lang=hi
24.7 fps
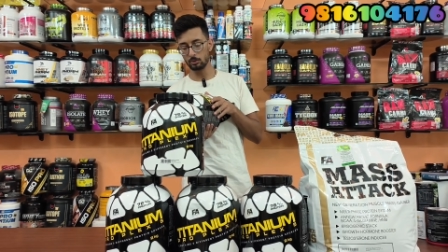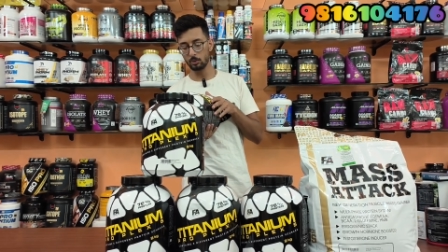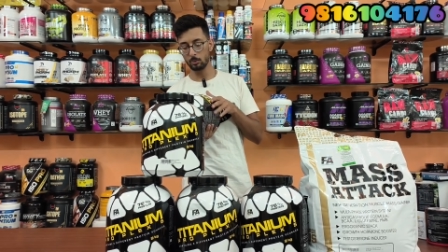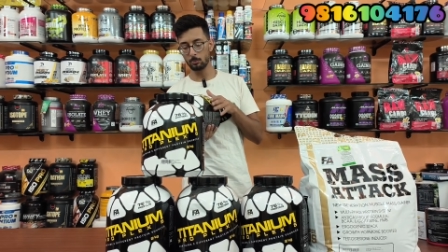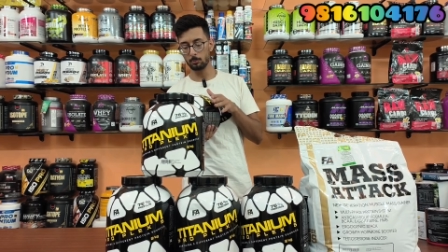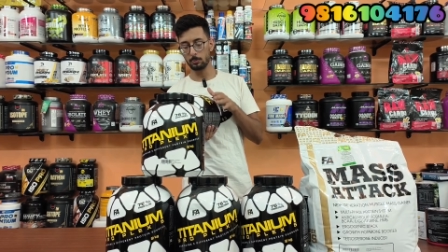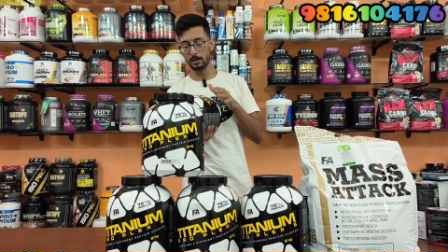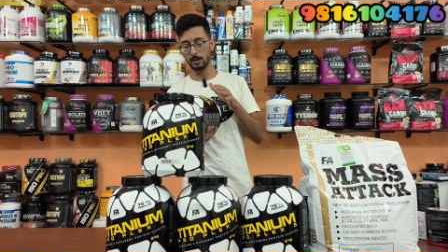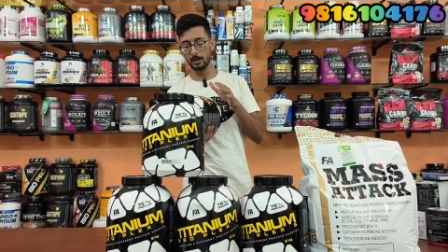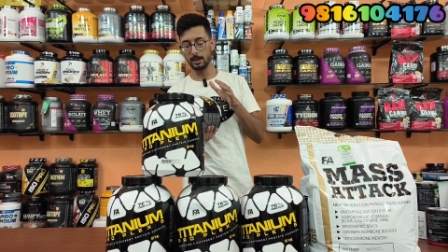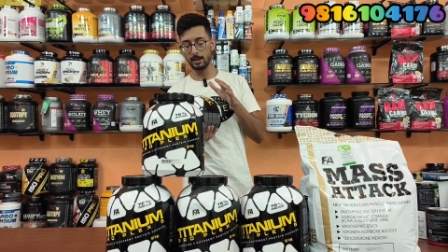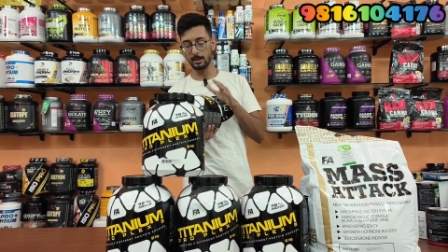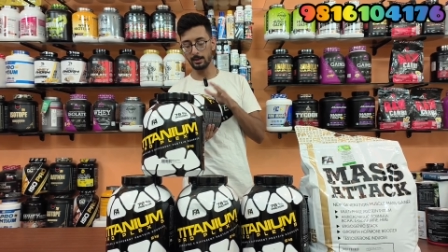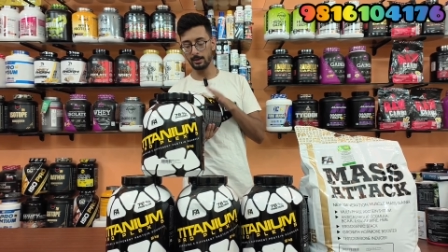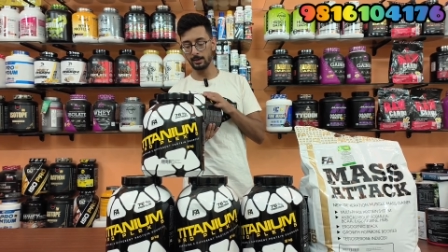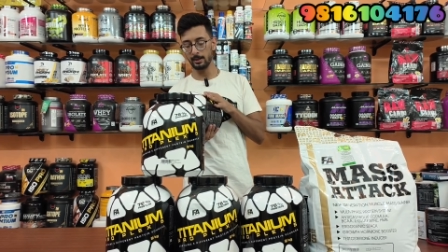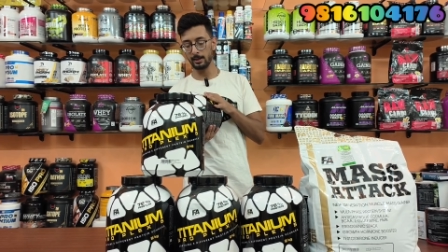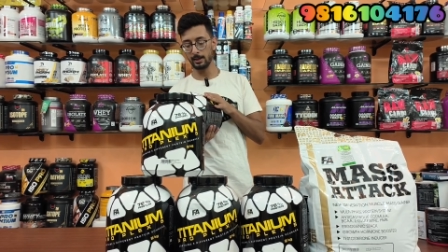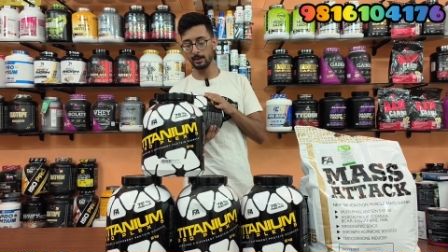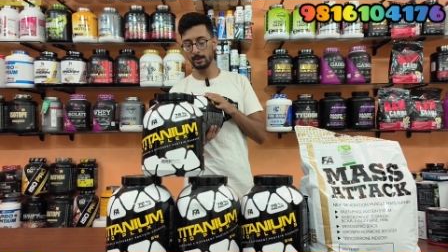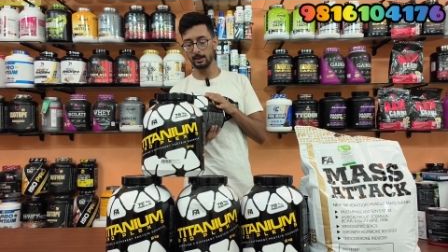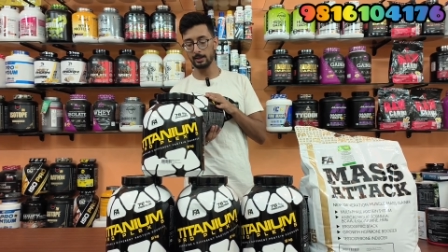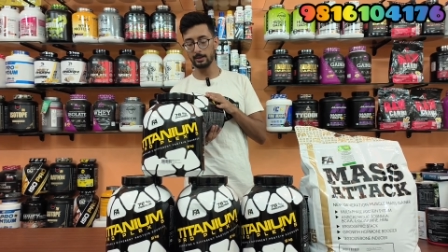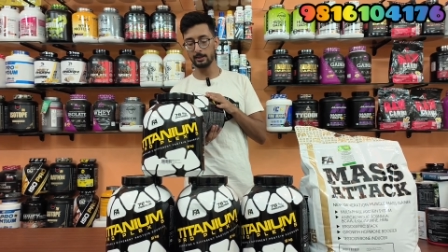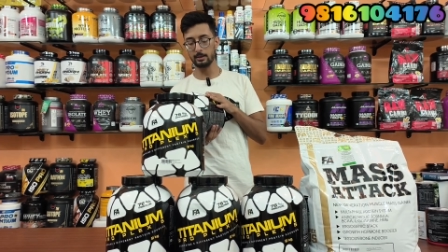जो ब्रांड
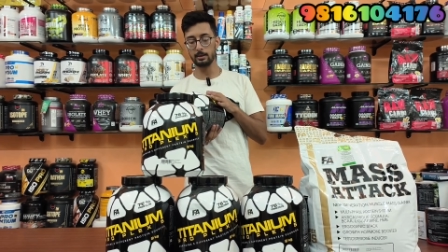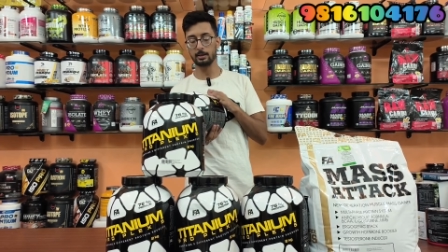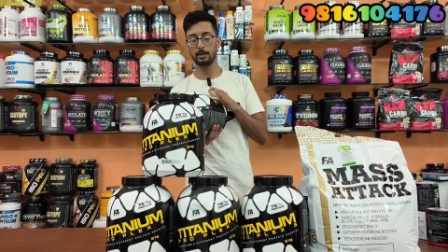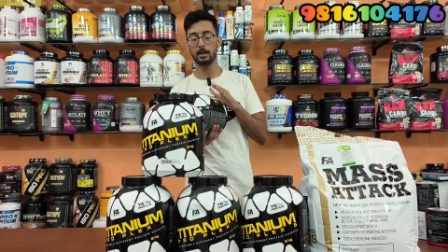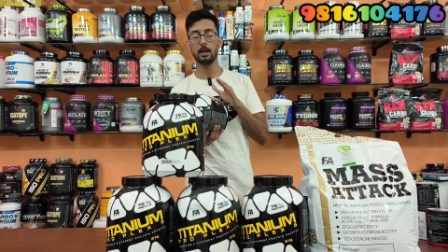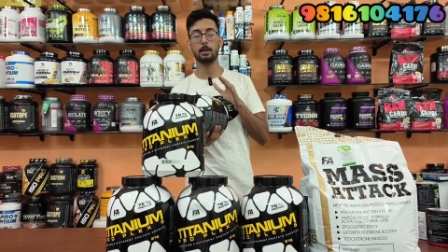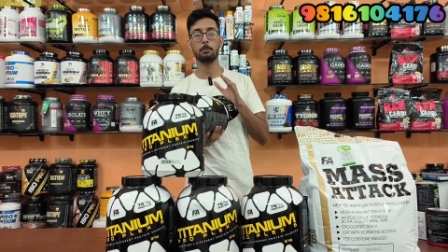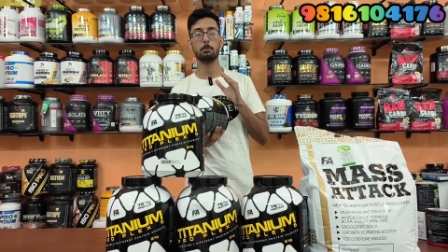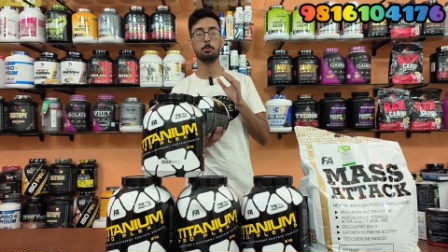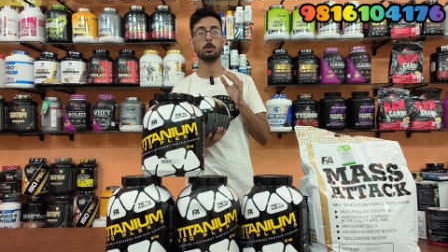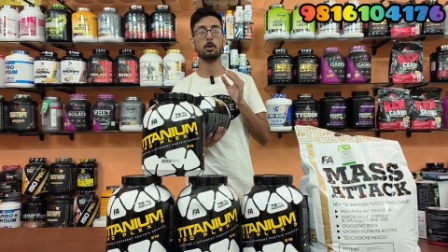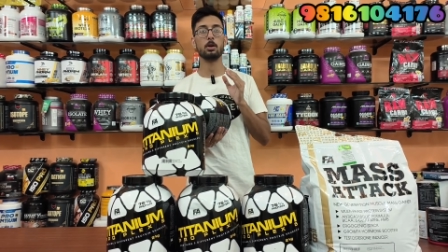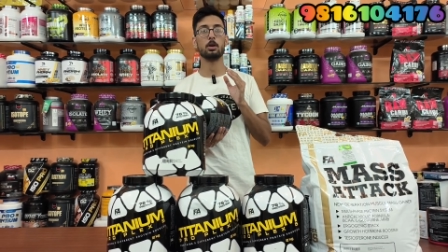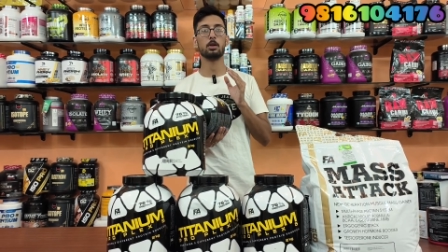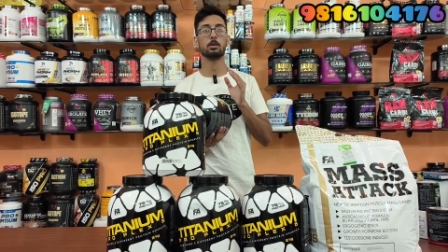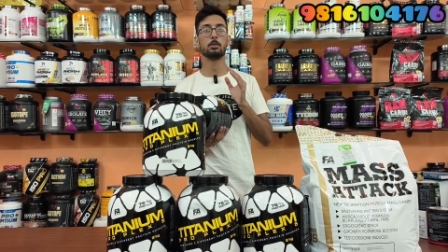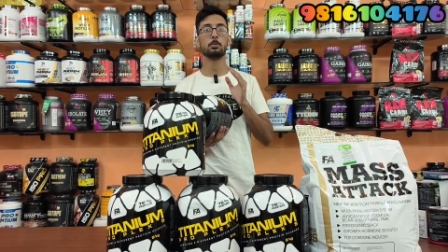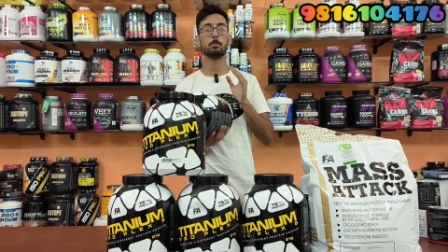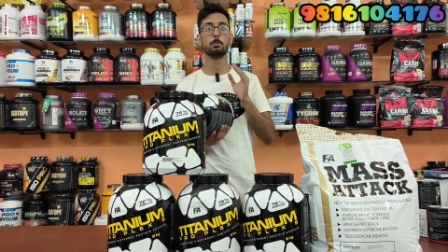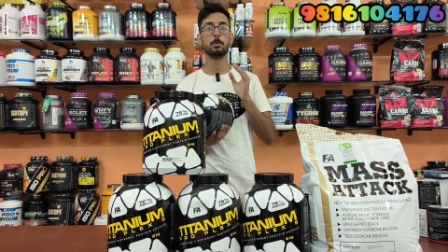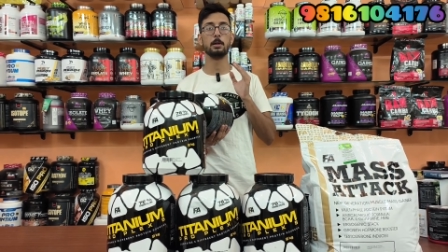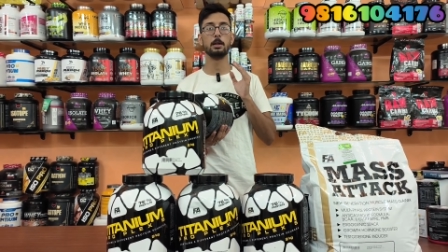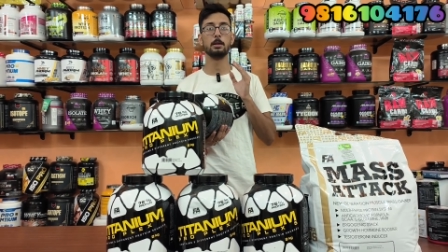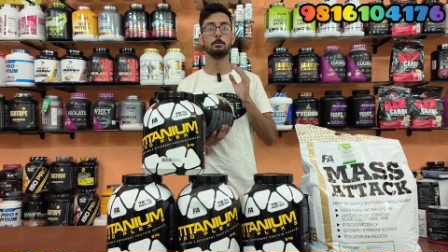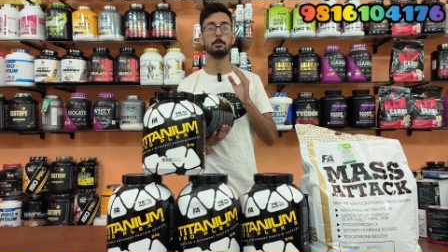है इनका
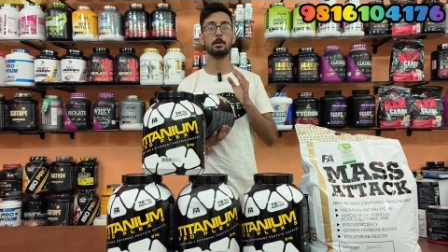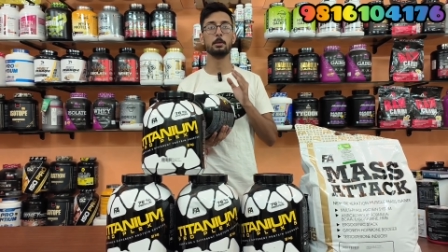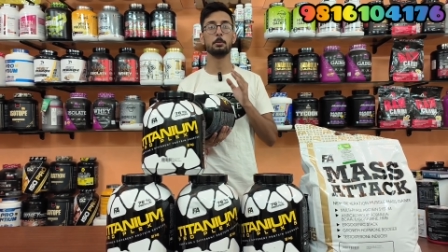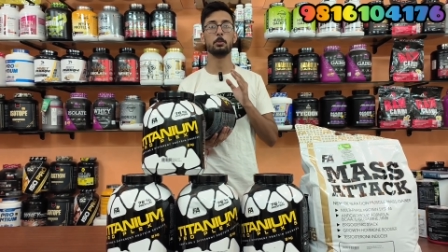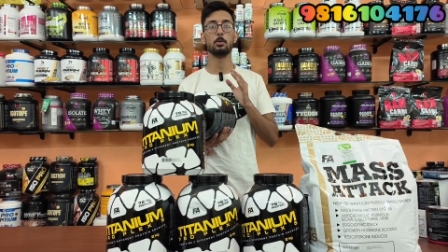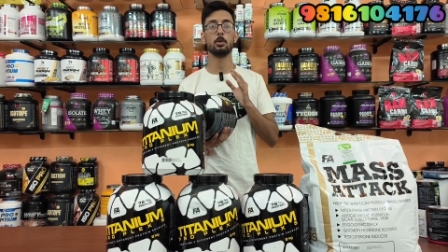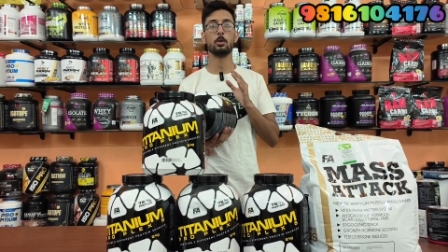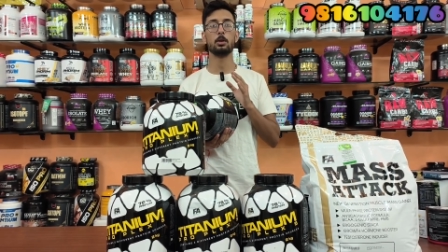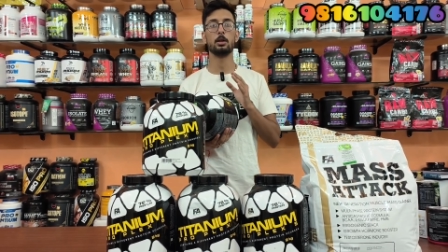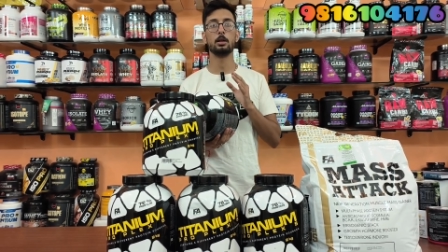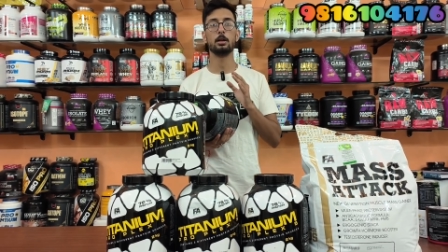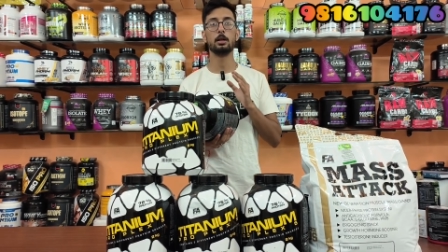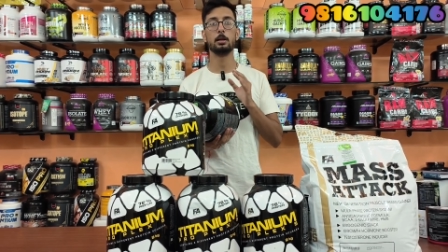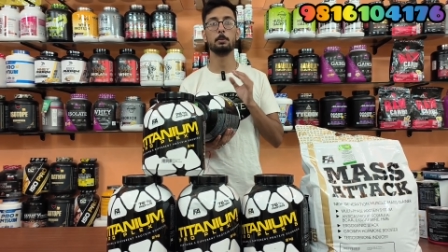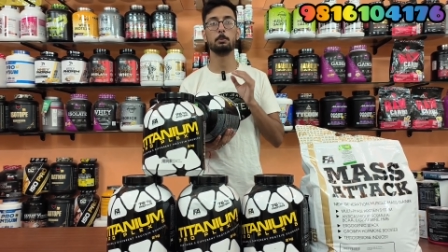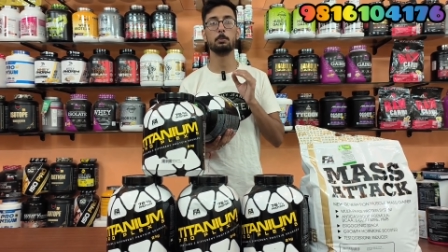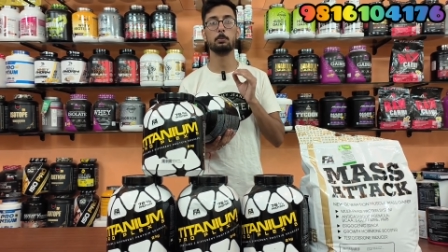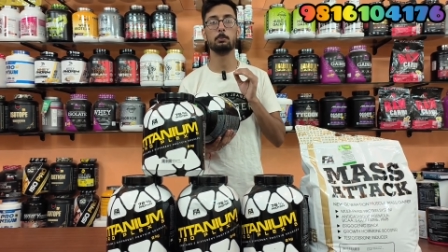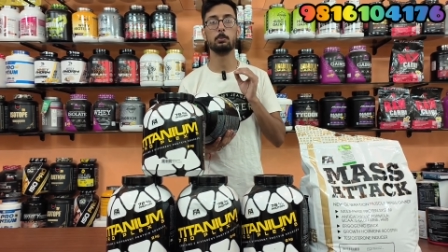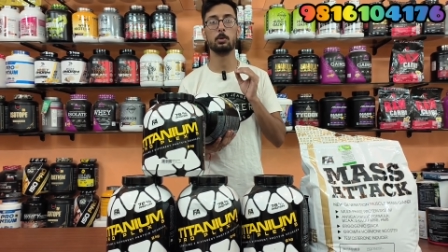बहुत प्रीमियम क्वालिटी